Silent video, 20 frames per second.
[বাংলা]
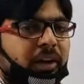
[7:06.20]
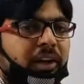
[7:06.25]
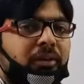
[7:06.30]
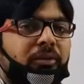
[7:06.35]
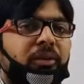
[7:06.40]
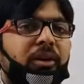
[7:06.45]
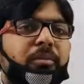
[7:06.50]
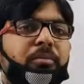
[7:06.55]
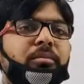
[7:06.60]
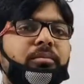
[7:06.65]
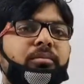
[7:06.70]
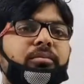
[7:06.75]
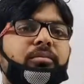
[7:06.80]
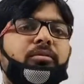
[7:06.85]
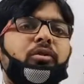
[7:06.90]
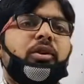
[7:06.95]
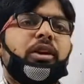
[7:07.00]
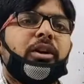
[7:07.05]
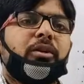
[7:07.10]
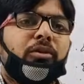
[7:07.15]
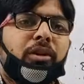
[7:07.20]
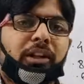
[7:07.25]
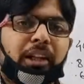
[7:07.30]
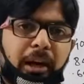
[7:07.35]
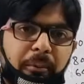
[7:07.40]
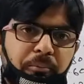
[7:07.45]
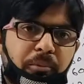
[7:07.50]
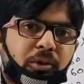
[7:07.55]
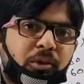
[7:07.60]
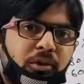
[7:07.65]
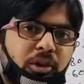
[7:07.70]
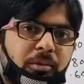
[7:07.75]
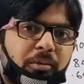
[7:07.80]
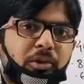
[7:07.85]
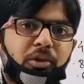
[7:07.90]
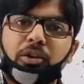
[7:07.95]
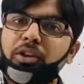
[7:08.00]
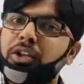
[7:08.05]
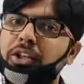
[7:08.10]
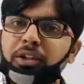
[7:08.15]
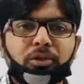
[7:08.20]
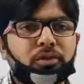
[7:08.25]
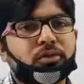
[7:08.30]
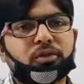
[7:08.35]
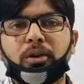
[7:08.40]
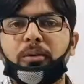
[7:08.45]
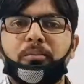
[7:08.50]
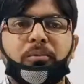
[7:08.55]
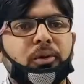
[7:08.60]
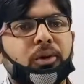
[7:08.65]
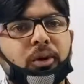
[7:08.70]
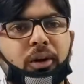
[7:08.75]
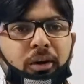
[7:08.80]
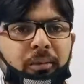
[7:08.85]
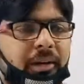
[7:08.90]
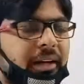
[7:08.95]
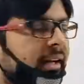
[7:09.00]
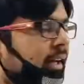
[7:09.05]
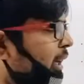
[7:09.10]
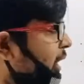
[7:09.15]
অনেকগুলো অনেকগুলো ধাপ করতে হবে তখন কিন্তু সম্পূর্ণ হবে না